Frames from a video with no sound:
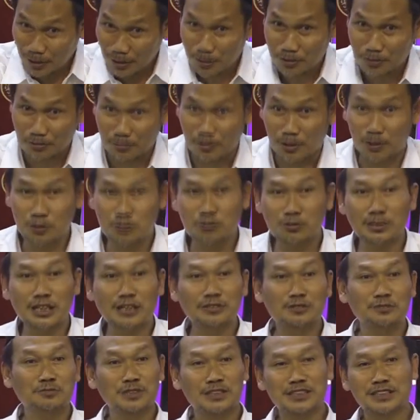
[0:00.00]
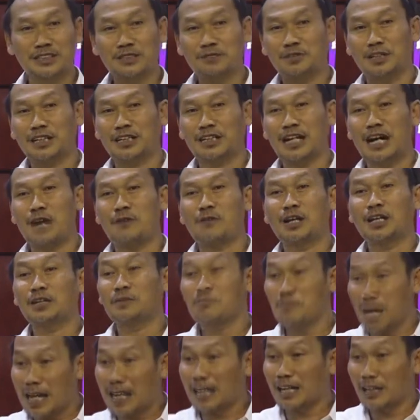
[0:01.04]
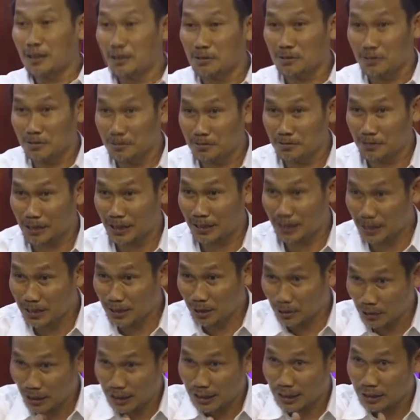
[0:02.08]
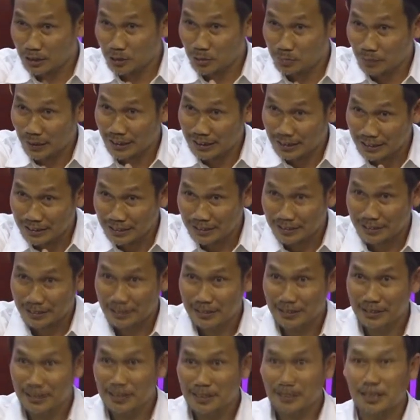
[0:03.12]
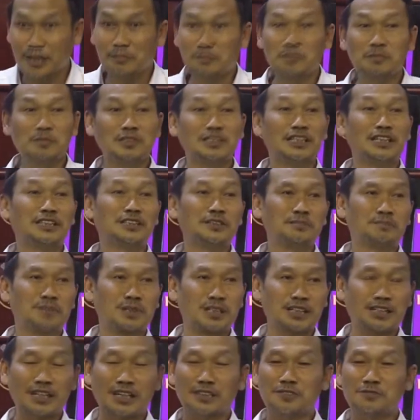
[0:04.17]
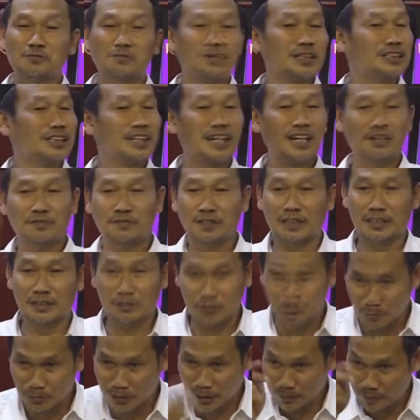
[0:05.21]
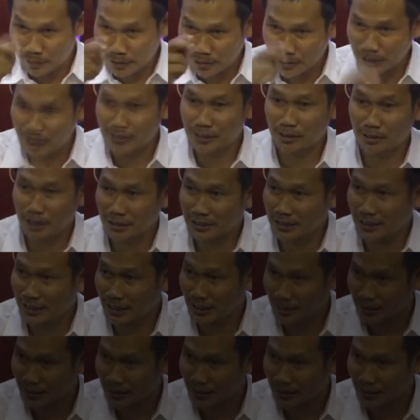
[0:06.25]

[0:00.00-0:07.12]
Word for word: Rasul. Itu satu peristiwa yang awalnya mangkal no, karena ada orang nggak sopan ini. Tapi menjadi berkah semuanya hafal. Itu juga barokahnya orang